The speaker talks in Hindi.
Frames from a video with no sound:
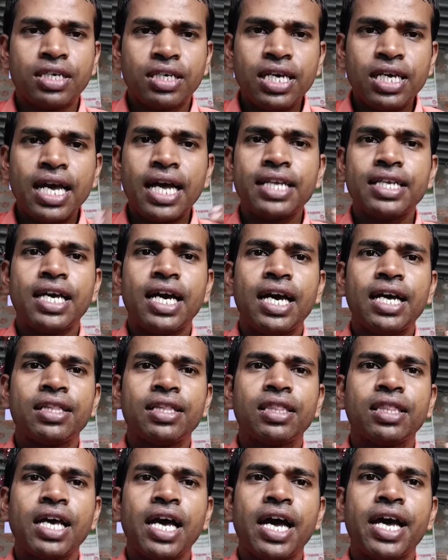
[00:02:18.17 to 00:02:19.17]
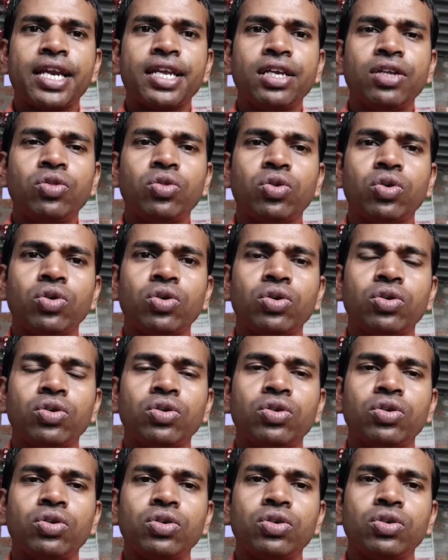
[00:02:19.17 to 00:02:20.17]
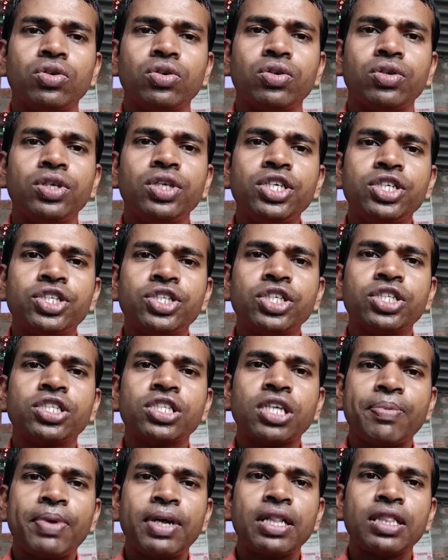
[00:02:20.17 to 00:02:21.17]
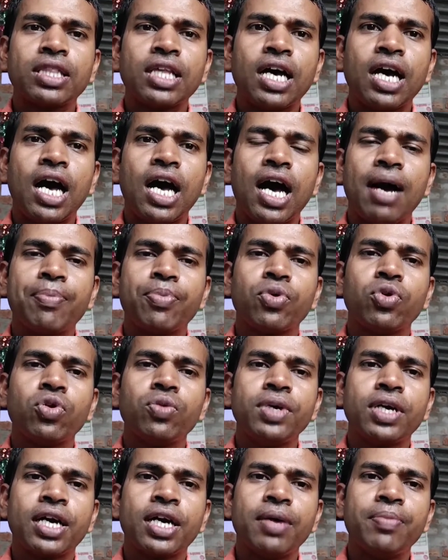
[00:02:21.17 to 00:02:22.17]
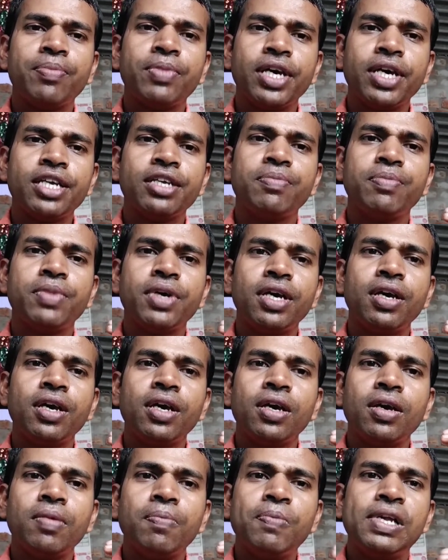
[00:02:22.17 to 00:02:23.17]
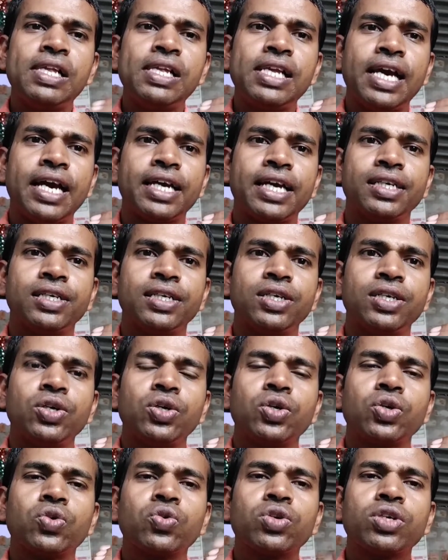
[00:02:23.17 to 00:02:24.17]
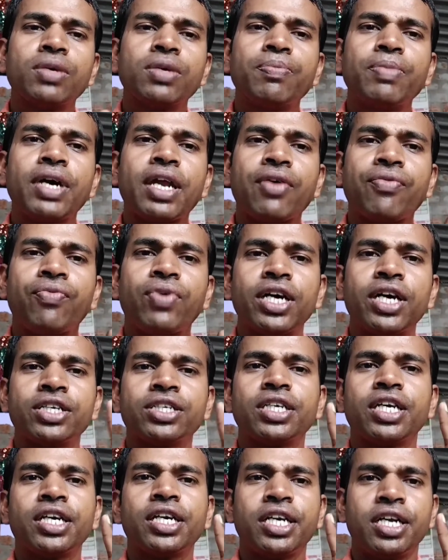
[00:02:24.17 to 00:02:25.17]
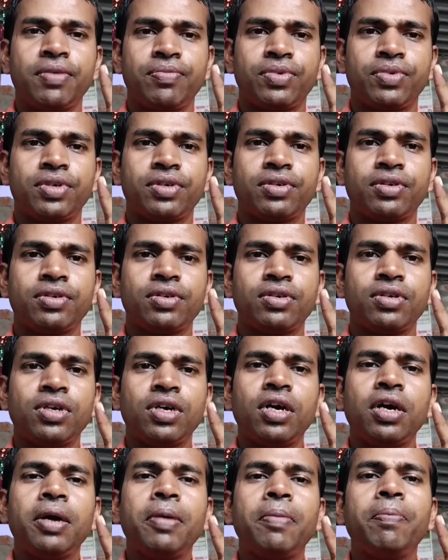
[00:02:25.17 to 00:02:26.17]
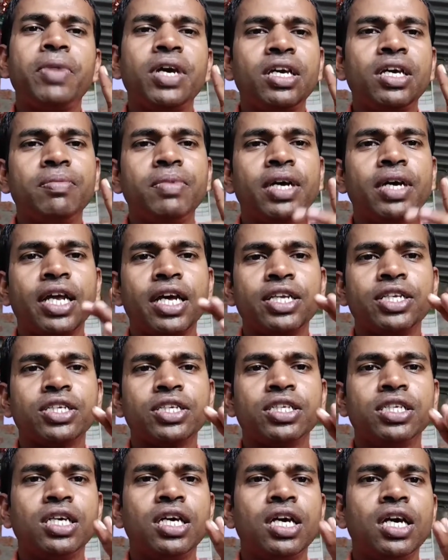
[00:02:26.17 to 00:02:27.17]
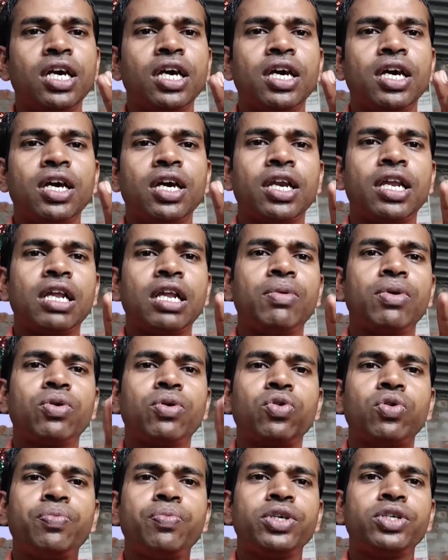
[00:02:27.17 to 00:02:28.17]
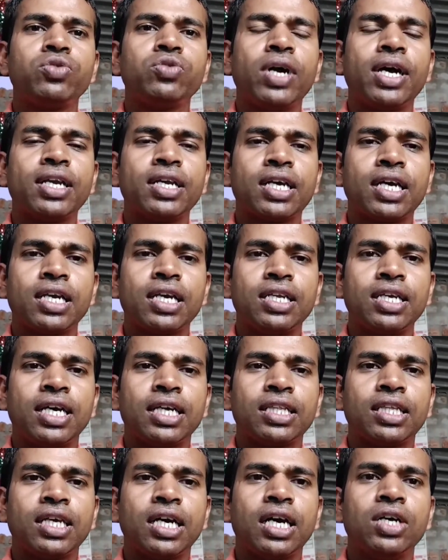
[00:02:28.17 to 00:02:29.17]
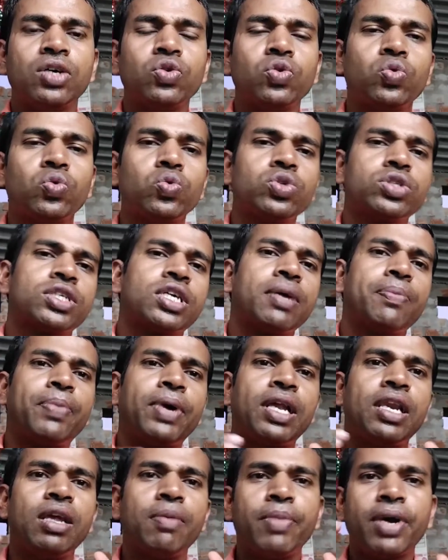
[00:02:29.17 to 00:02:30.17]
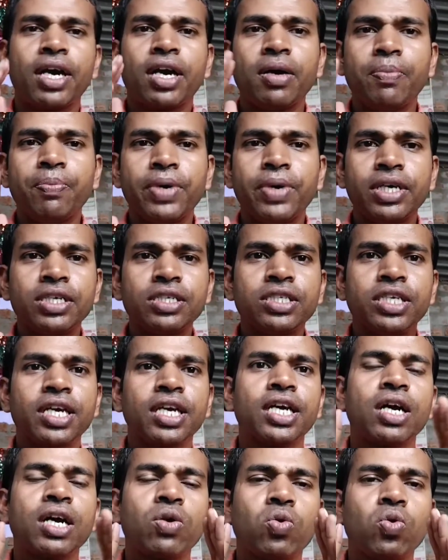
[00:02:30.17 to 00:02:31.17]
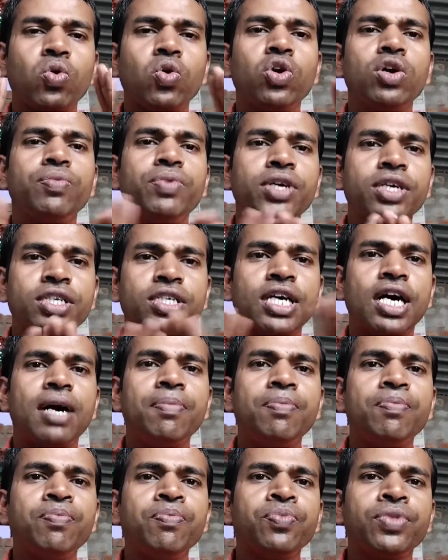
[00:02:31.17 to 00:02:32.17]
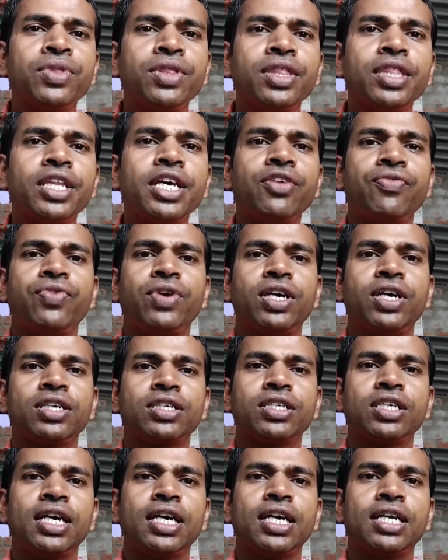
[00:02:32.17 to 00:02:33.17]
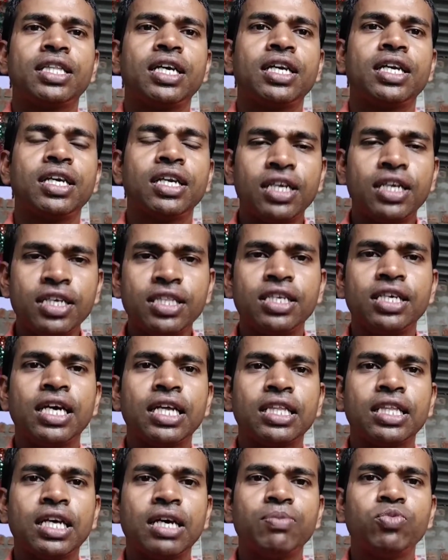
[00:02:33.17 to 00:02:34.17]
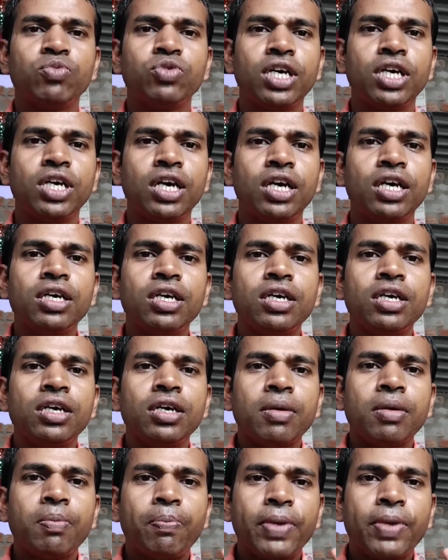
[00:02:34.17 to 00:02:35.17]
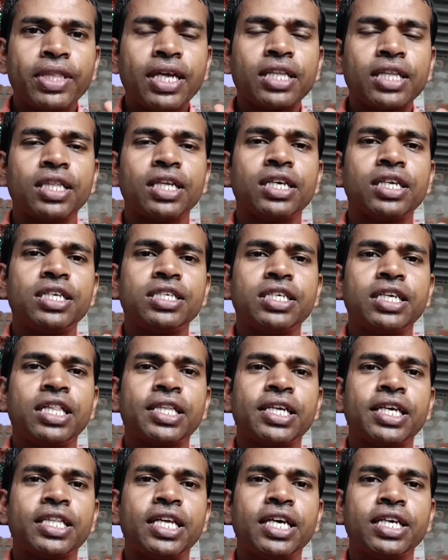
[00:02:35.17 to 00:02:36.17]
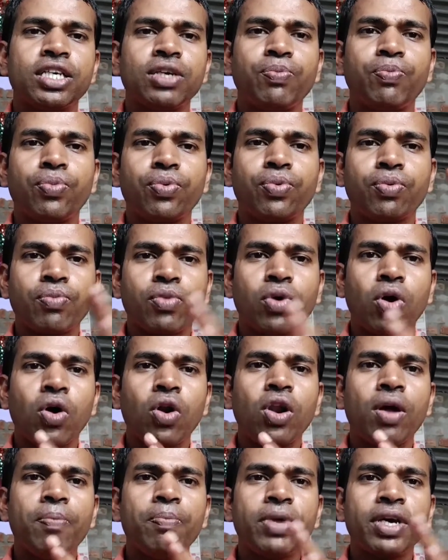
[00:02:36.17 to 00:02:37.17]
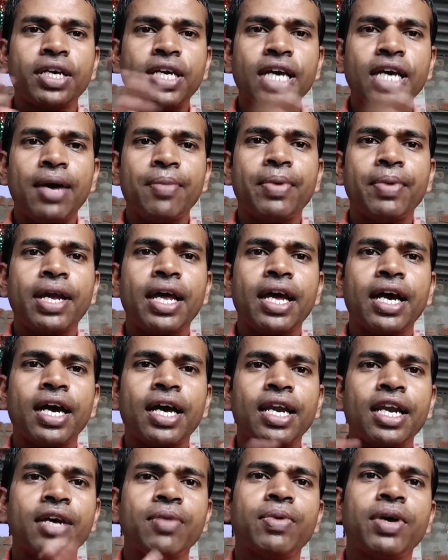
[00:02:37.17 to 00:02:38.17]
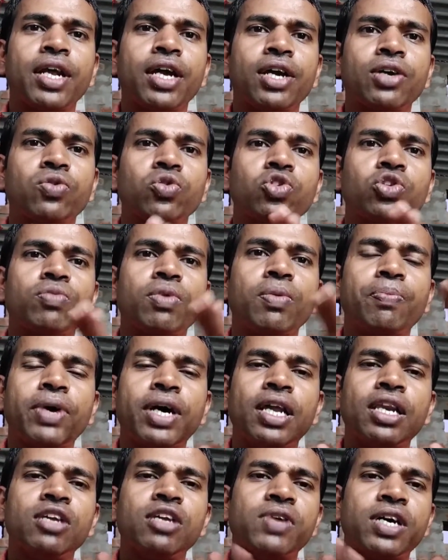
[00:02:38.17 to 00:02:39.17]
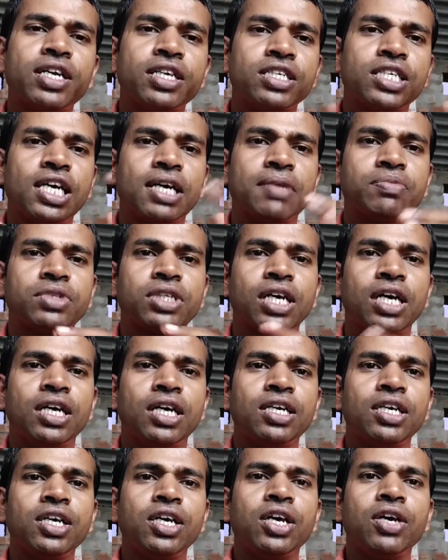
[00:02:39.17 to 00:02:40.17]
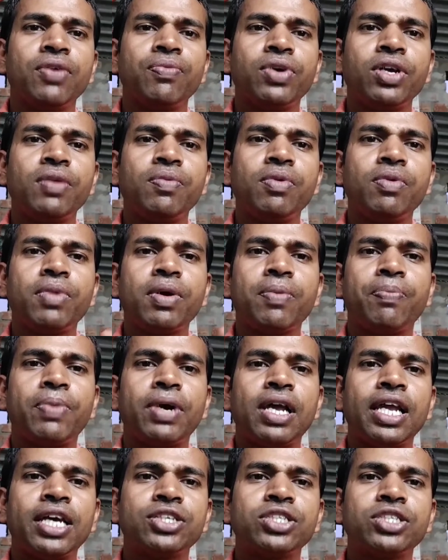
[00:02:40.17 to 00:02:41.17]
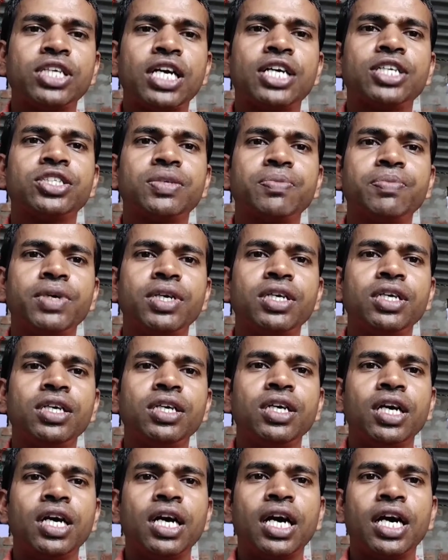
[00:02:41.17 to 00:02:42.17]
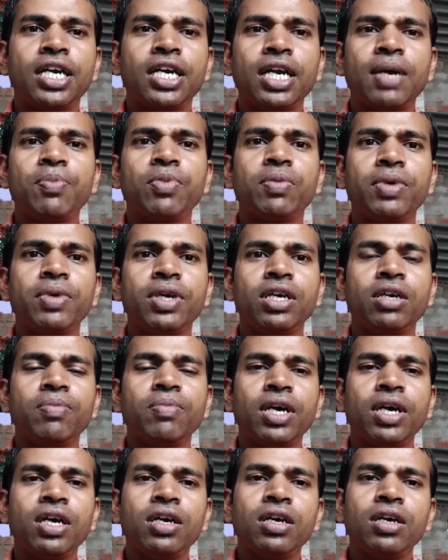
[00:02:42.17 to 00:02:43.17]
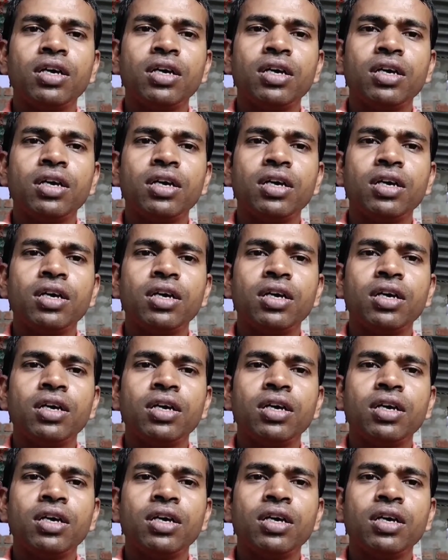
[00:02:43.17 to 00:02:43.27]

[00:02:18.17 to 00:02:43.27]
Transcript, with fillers: किया जाए तैयारी तो निश्चित सफलता आपको भी कम एज में मिल जाएगी क्योंकि मेरा फर्स्ट अटेम्प्ट में ही मेरा जो कि रेलवे ग्रुप डी ज्वाइन कर लिया था उसके पहले मैं कंपटीशन का कोई भी एग्ज़ाम नहीं फेस किया था नहीं दिया था मुझे पता तक नहीं चलता था कि कॉलम में क्या भराएगा नहीं भराएगा क्योंकि मैं पहली बार एग्ज़ाम था फिर भी मैं पहला चांस में ही अटैम्प्ट में ही मैं